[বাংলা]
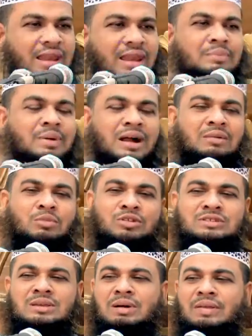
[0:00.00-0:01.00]
আল্লাহ পাক
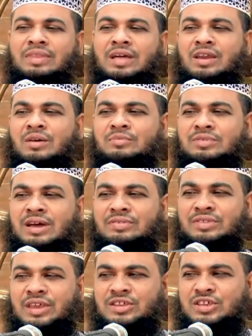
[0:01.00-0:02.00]
বলছে বান্দা রমজান
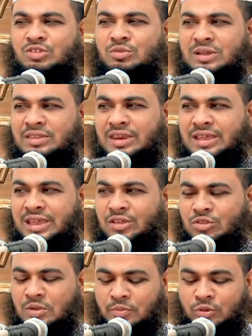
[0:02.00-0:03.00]
দিয়েছি তোমাদেরকে
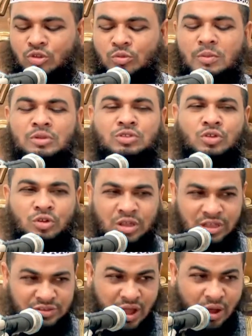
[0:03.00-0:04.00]
তুমি পুতু পবিত্র
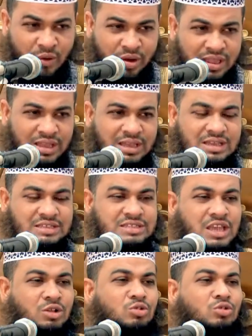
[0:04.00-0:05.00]
হয়ে যাও
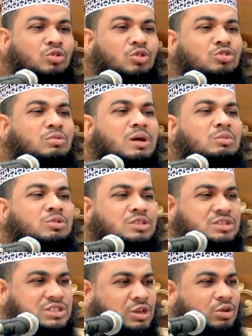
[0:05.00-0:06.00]
যে গুণগুলো তোমার
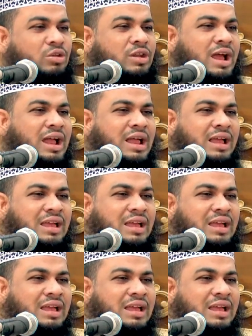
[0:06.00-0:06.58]
মধ্যে ছিল না